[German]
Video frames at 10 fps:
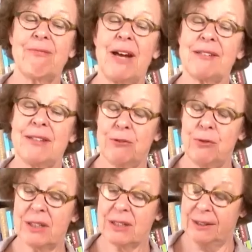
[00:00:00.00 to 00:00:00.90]
Was
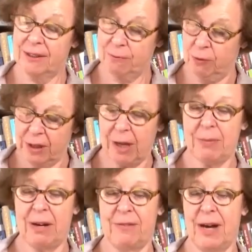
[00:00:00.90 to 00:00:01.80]
natürlich ganz
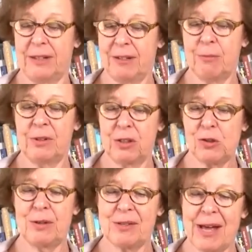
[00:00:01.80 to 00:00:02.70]
wunderbar war, das muss ich
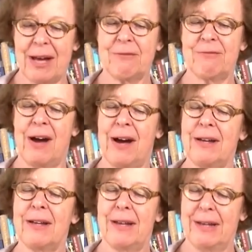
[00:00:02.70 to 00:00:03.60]
schon sagen,
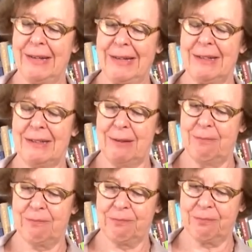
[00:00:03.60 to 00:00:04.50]
war die